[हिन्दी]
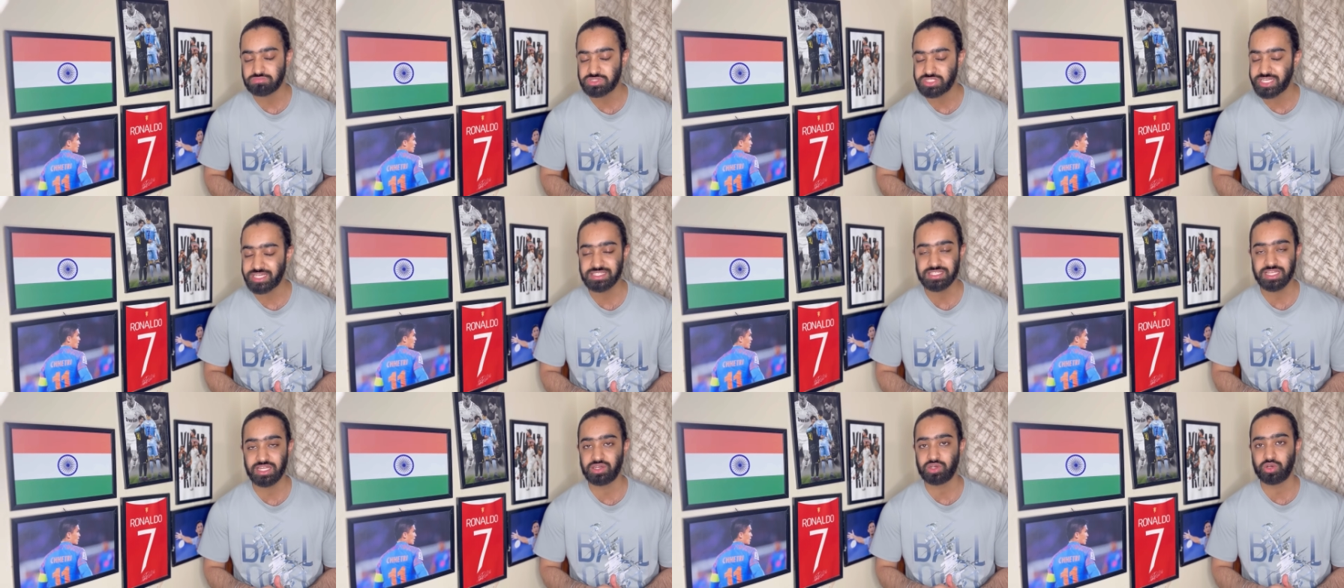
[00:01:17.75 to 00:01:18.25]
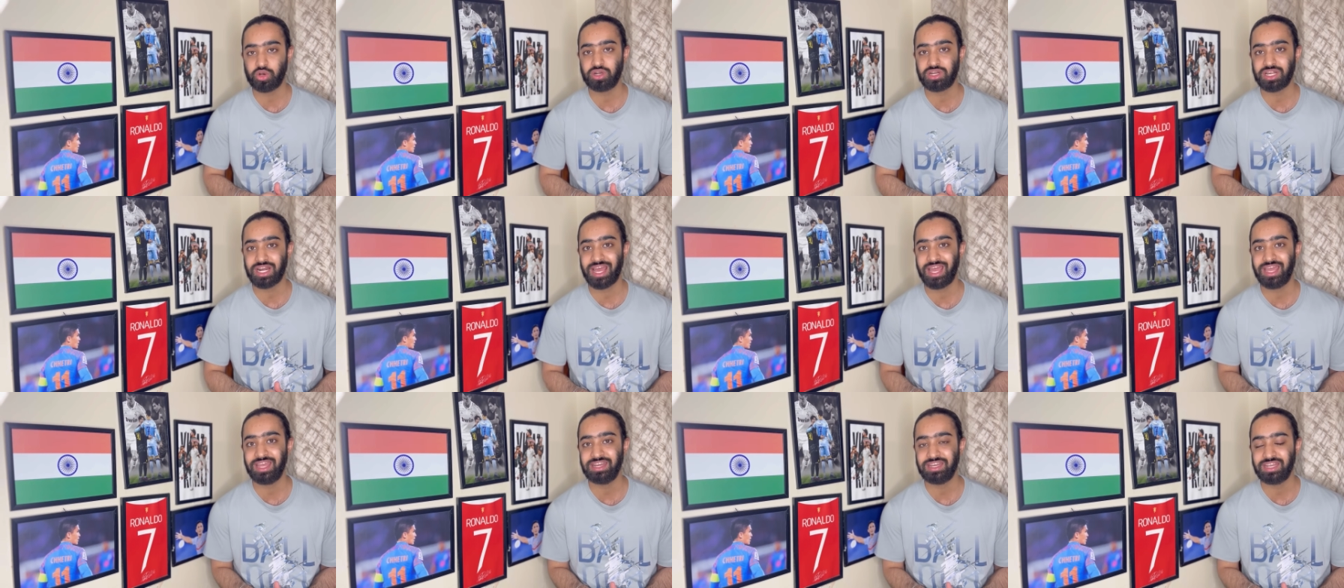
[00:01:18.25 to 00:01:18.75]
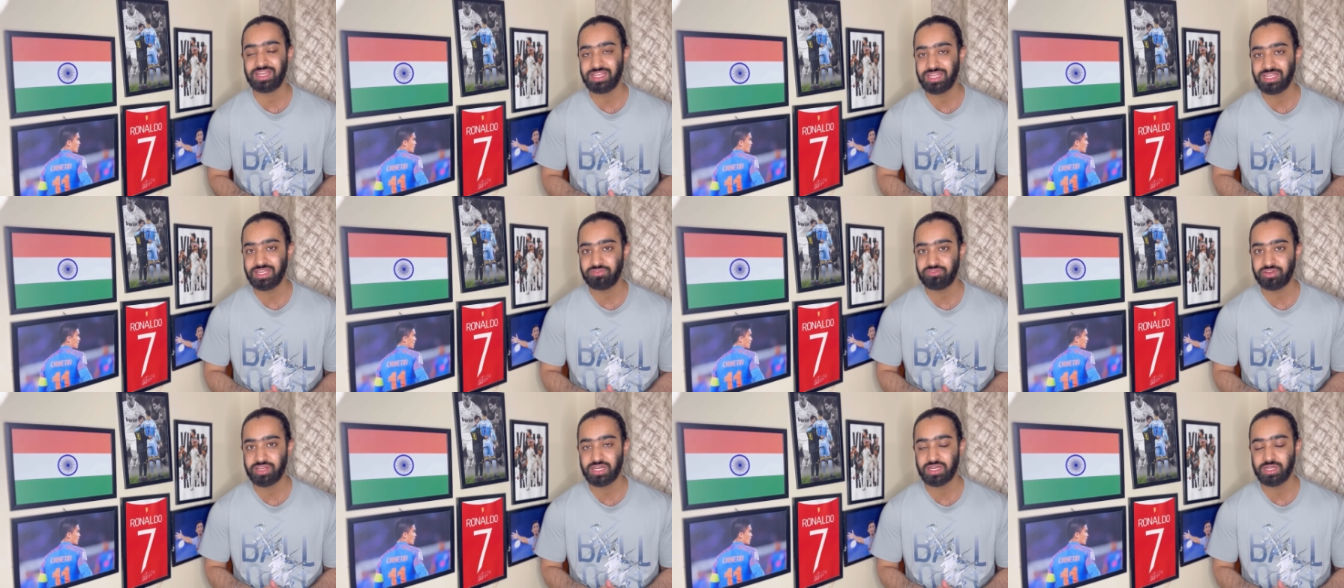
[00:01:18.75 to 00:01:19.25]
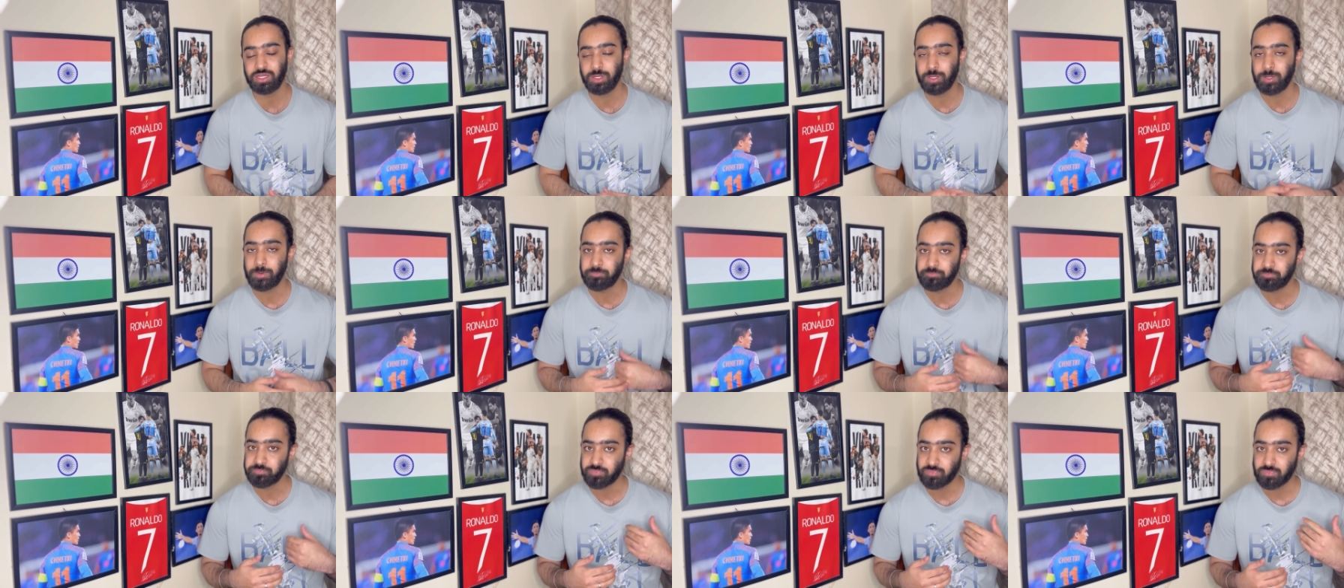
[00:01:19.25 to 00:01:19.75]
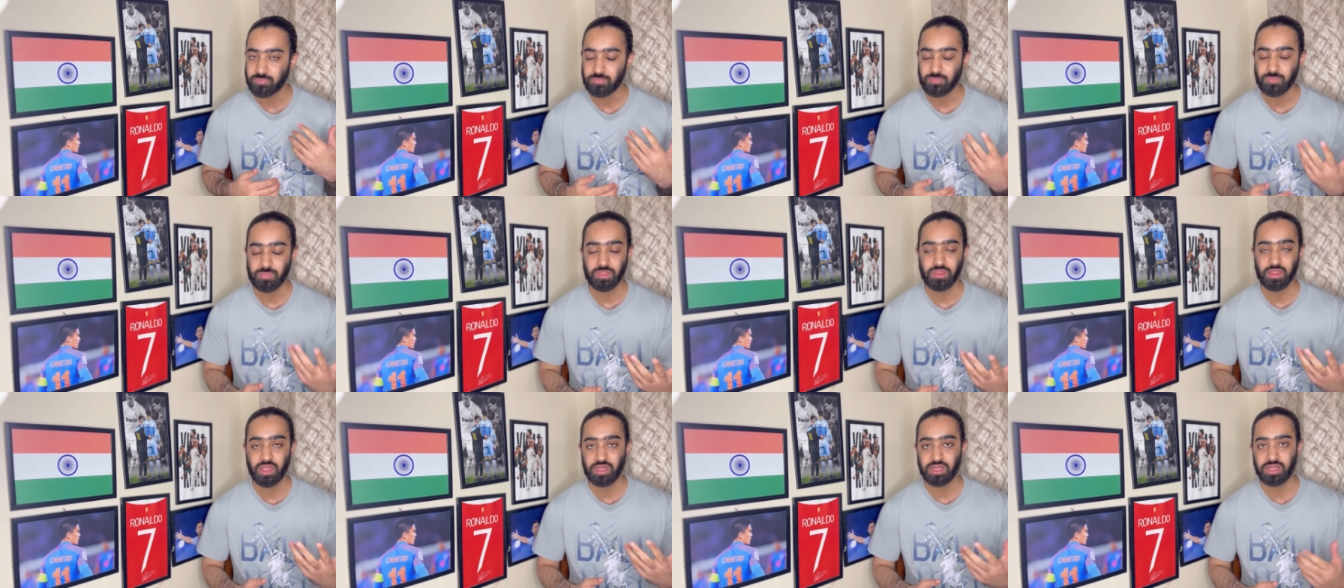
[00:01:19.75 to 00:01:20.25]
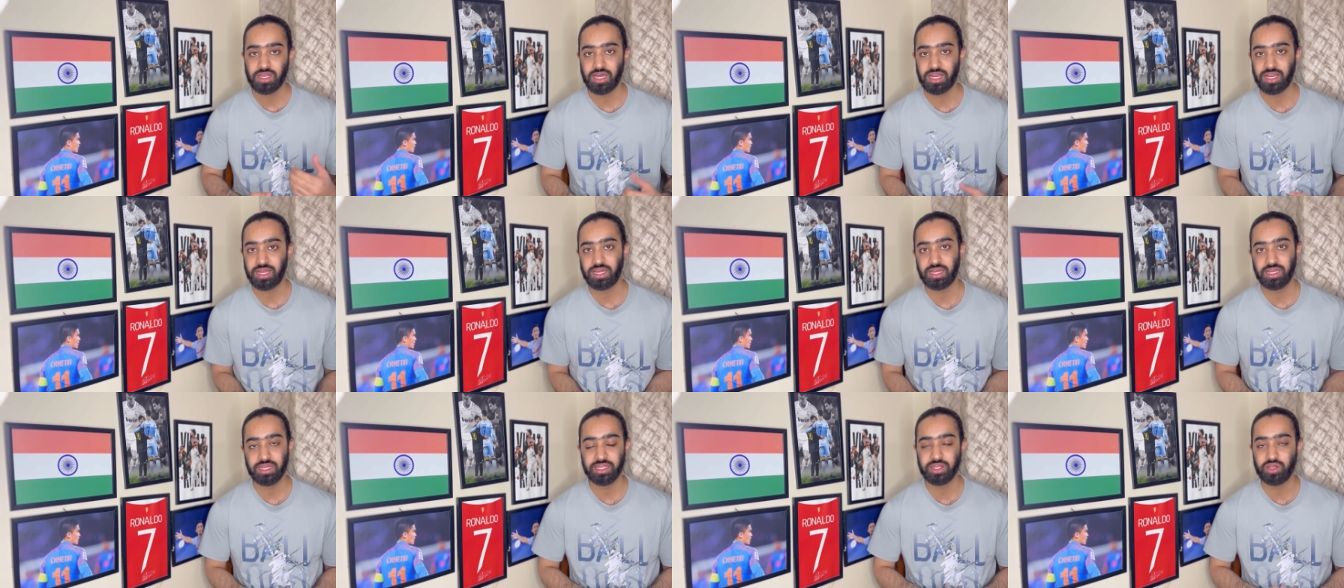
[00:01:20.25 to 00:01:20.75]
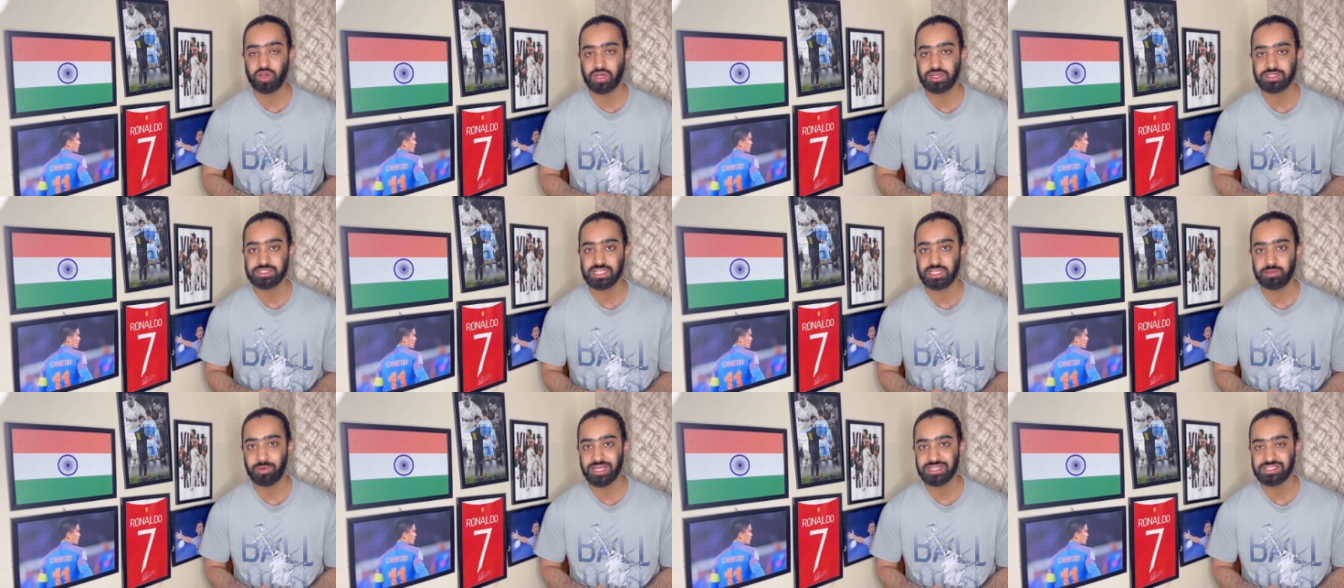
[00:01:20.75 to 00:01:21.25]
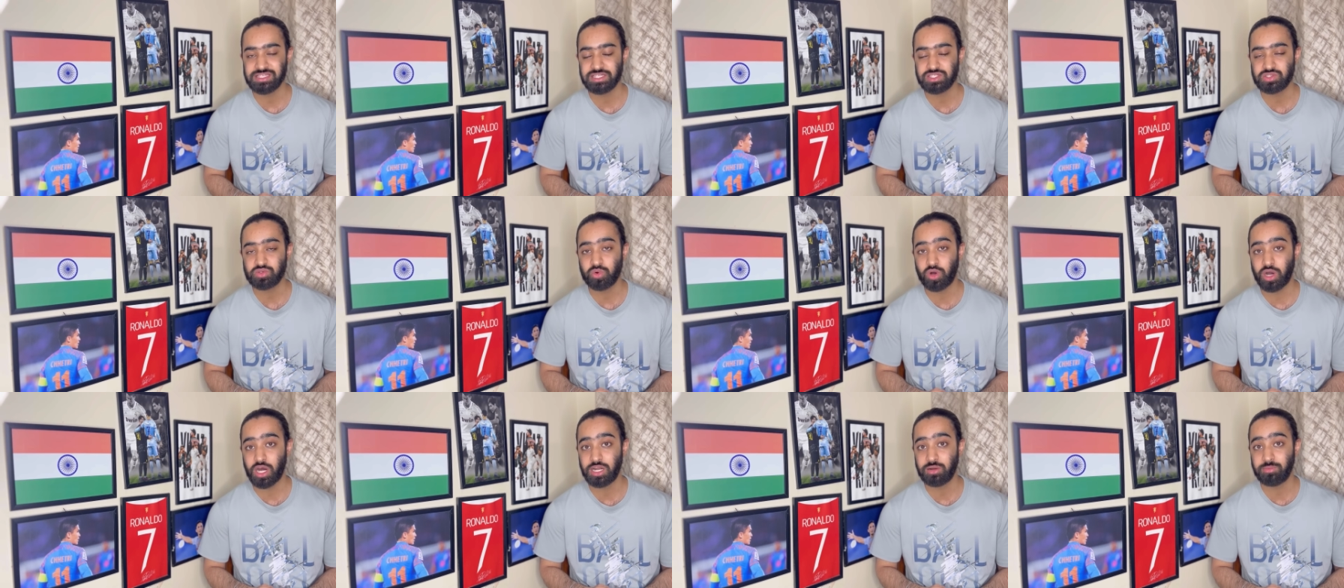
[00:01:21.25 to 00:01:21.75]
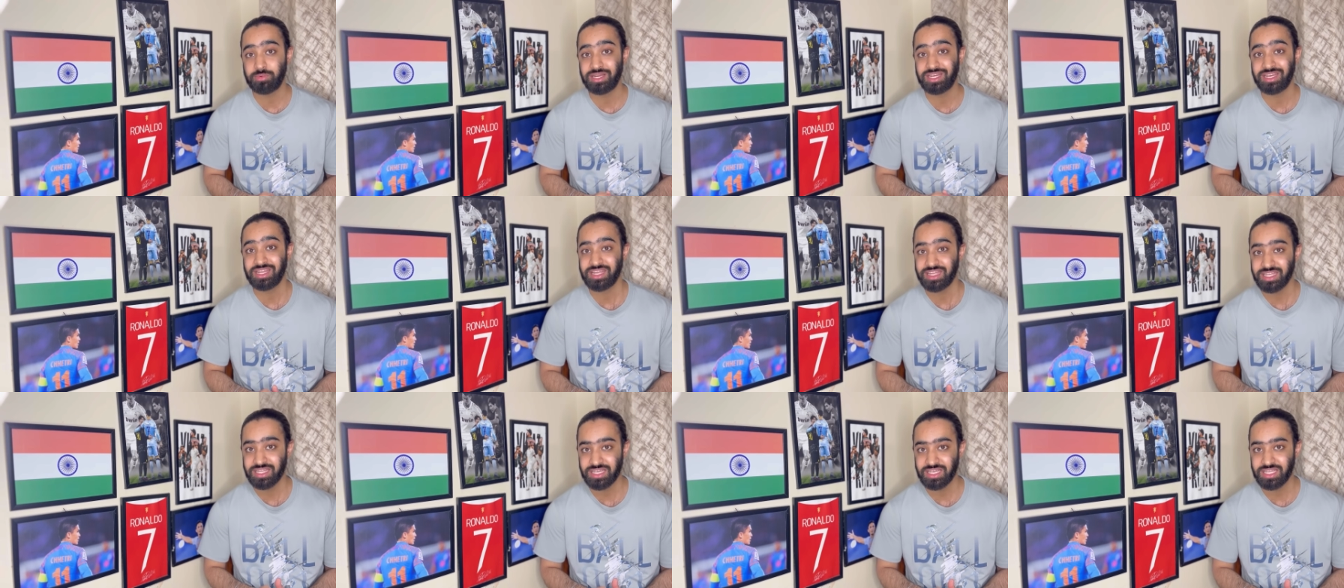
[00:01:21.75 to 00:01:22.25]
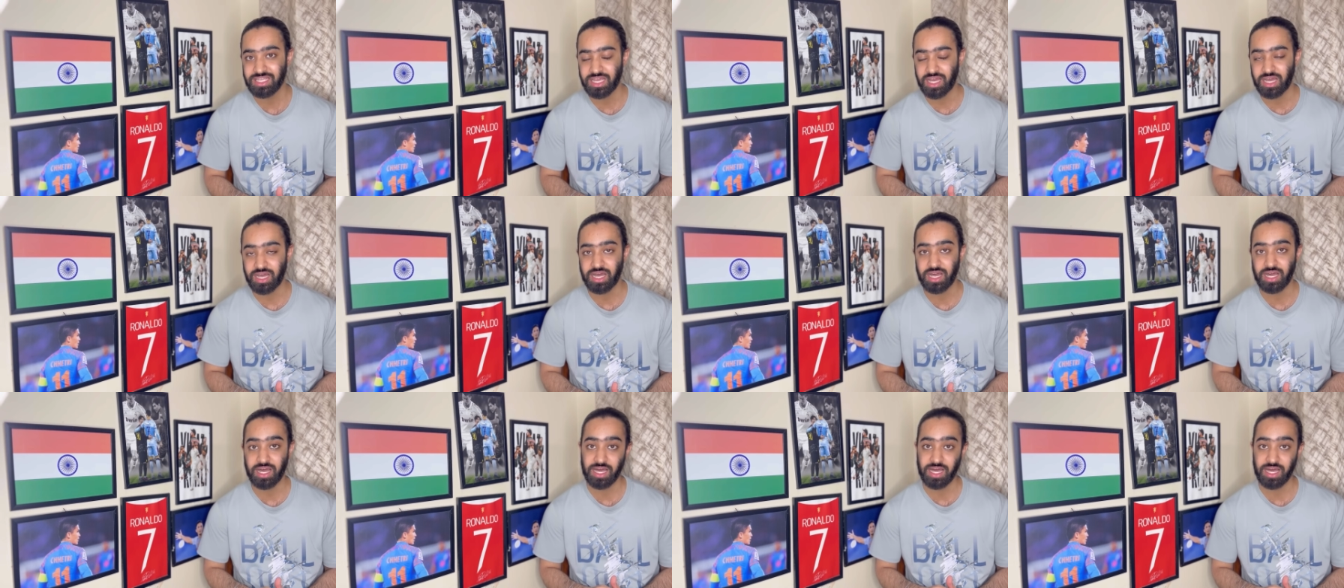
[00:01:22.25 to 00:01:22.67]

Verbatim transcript: जिक्सन को ट्राई नहीं फिर करा इगोर सीमैच ने स्क्वाड में नहीं लिया